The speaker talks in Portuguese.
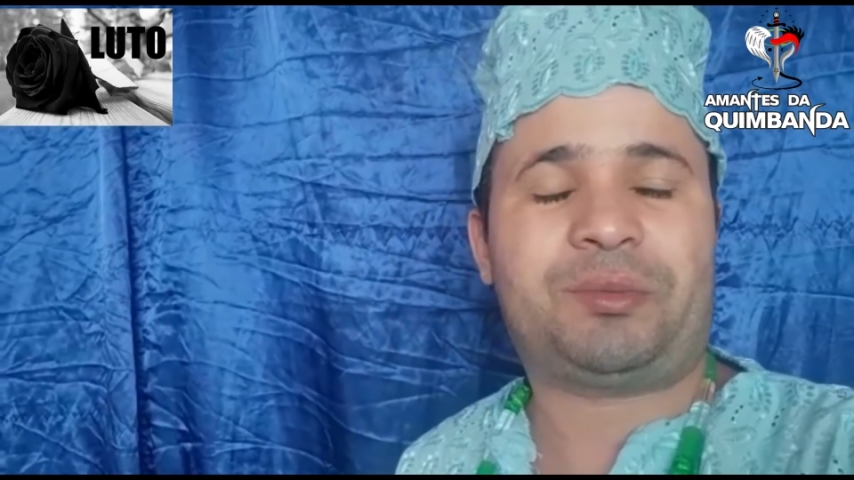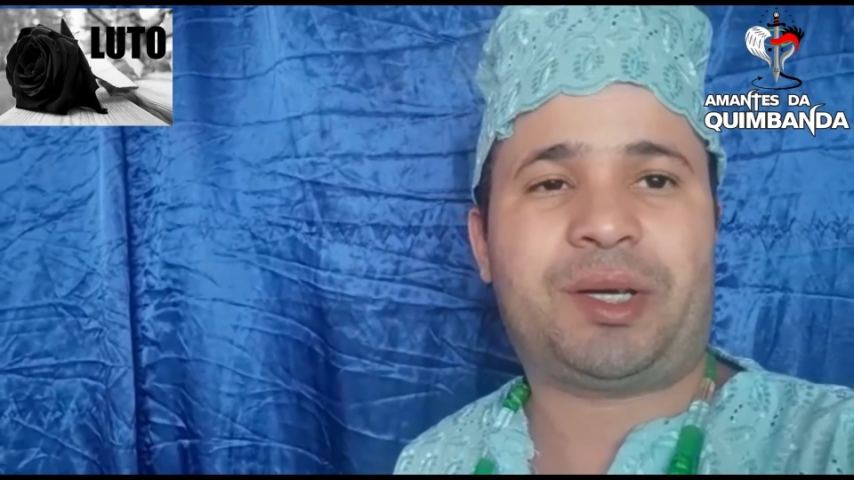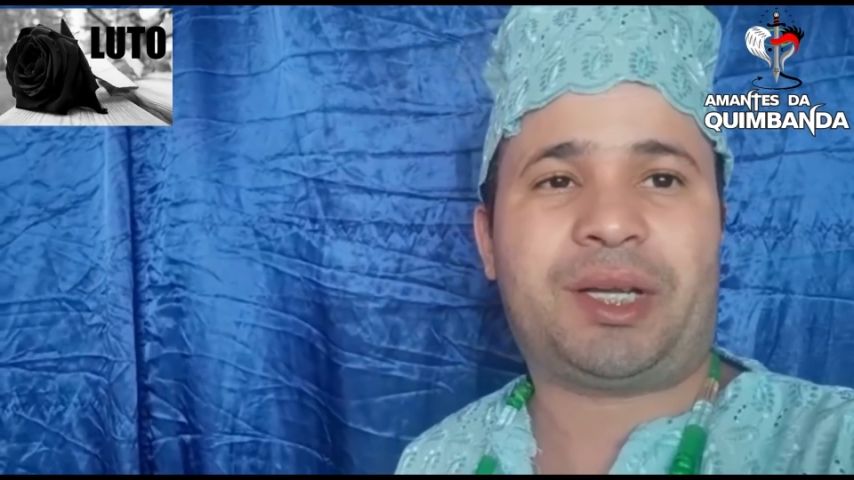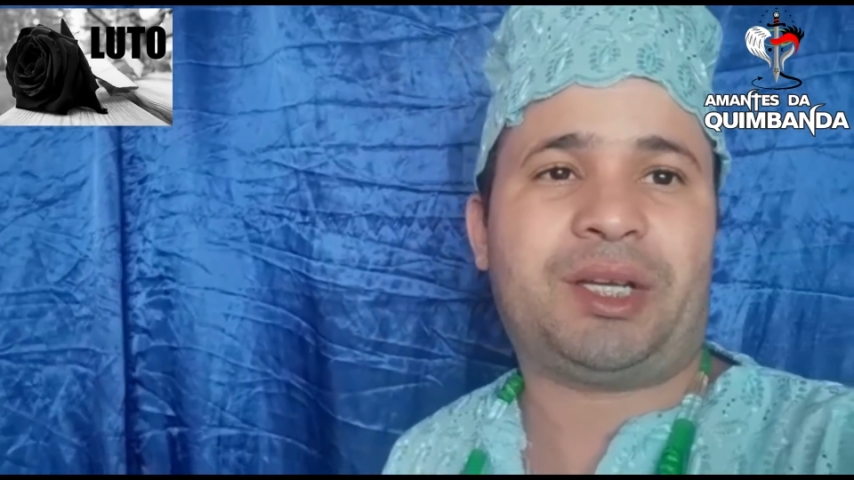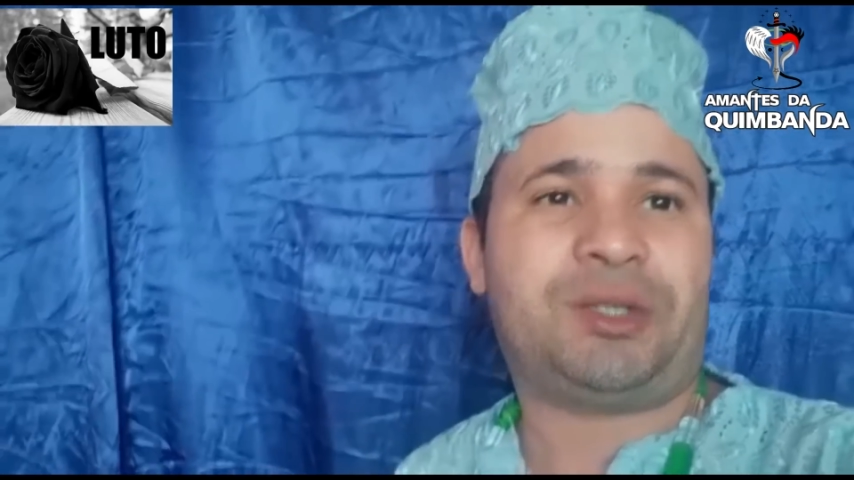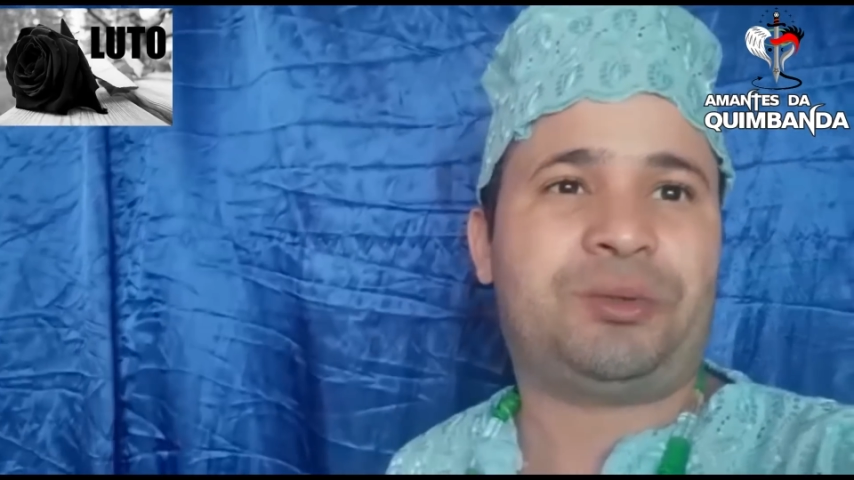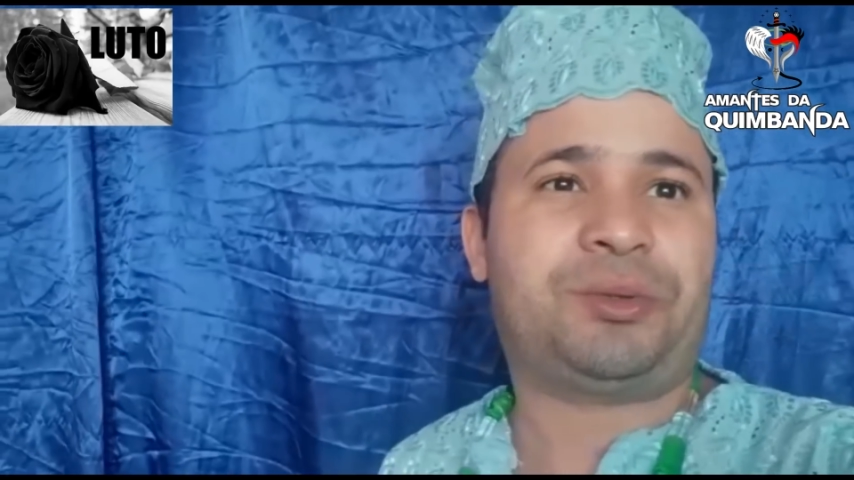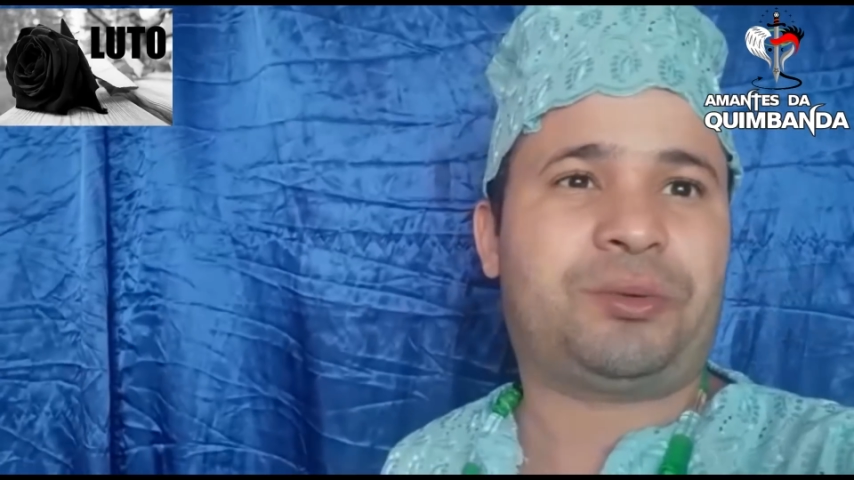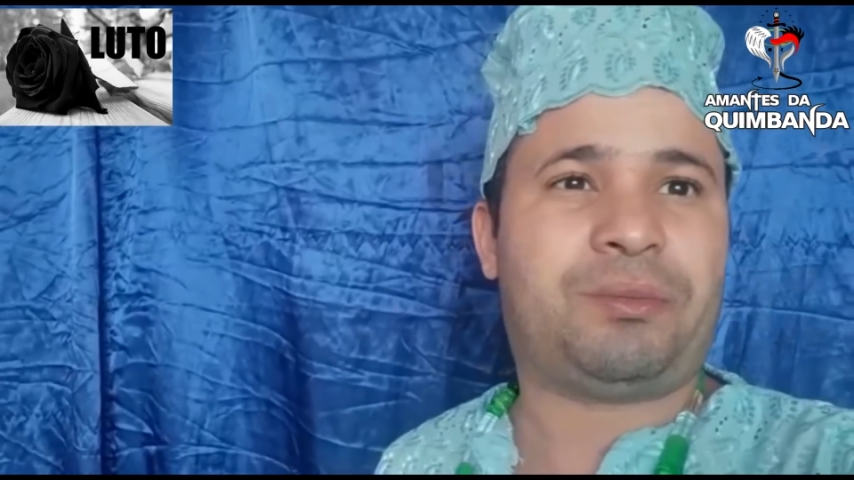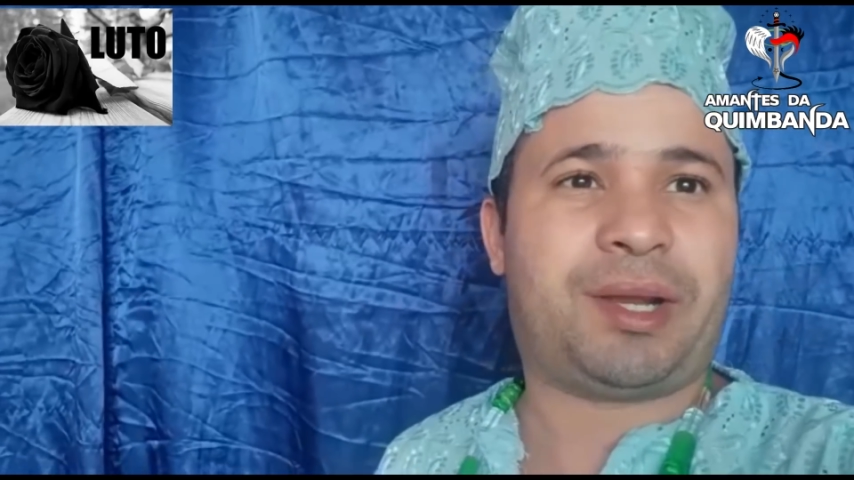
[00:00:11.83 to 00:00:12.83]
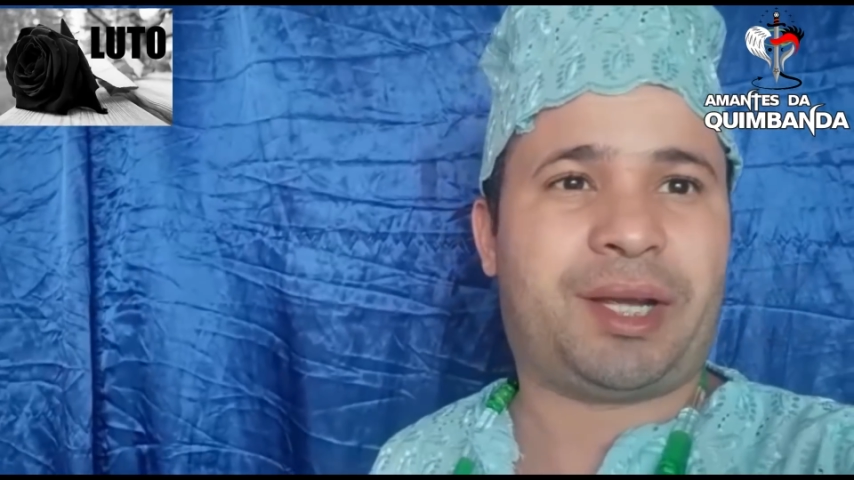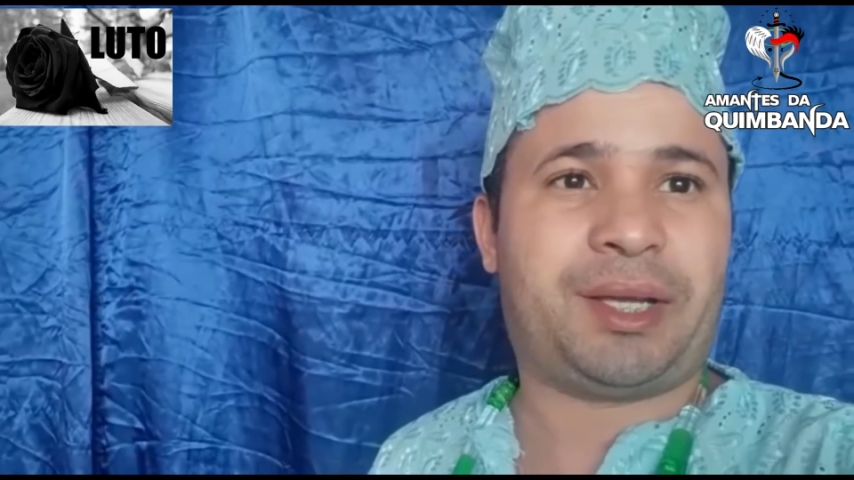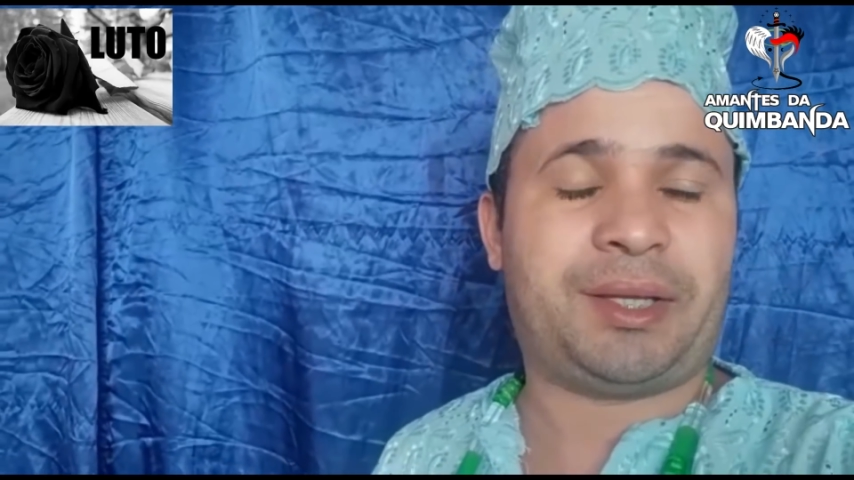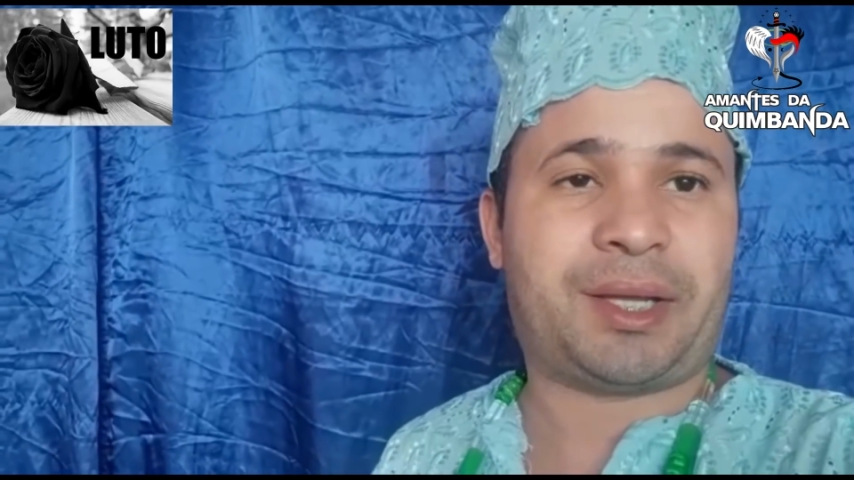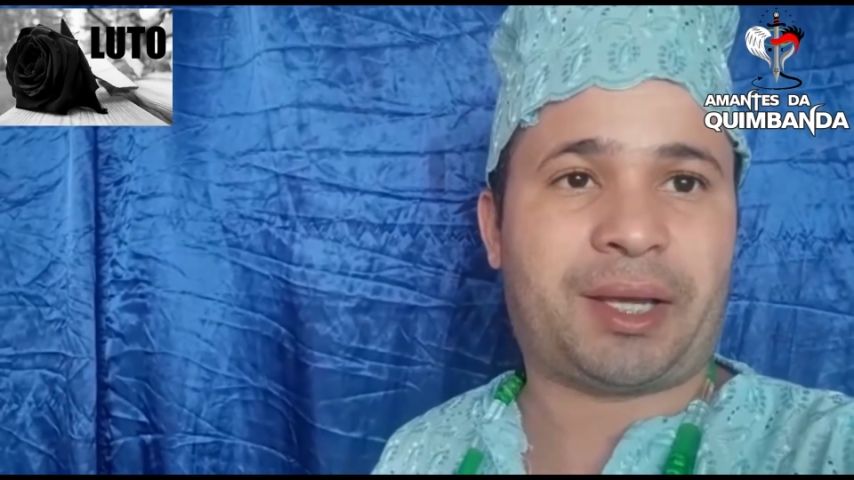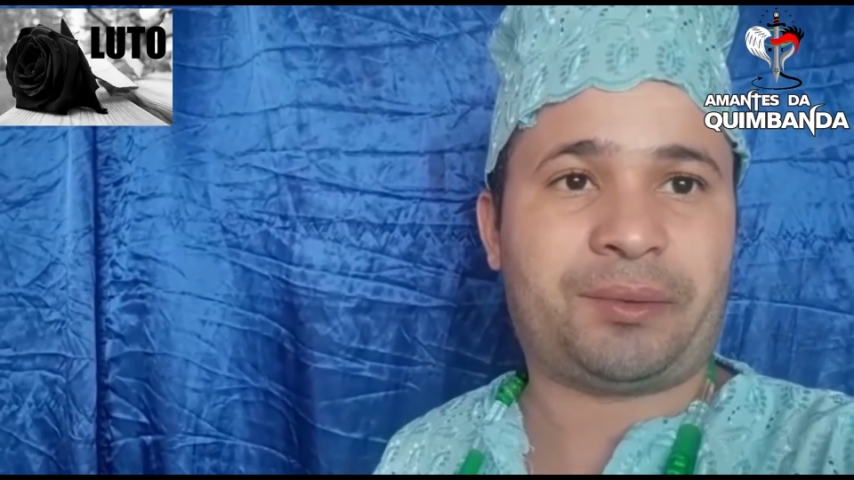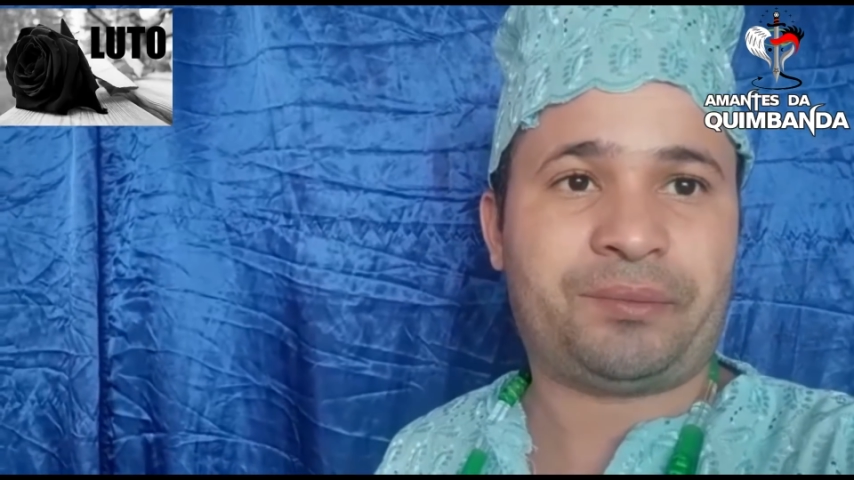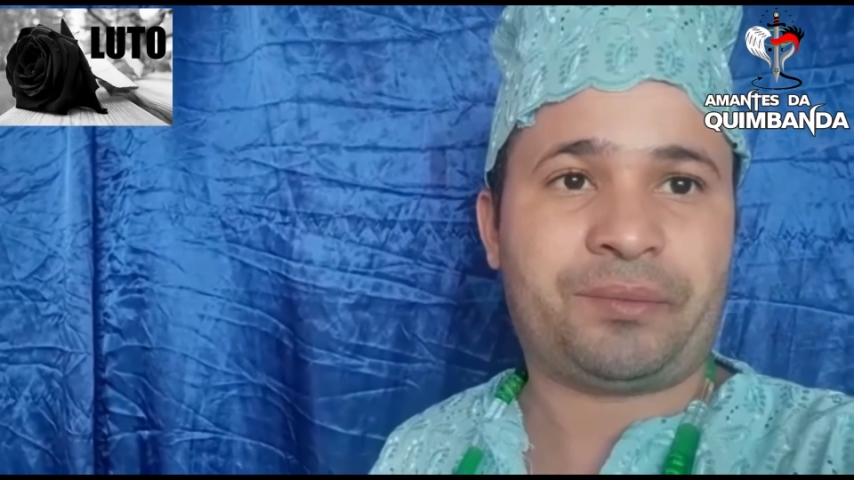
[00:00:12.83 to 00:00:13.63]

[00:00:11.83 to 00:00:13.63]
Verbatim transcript: uma grande youtuber aí, né?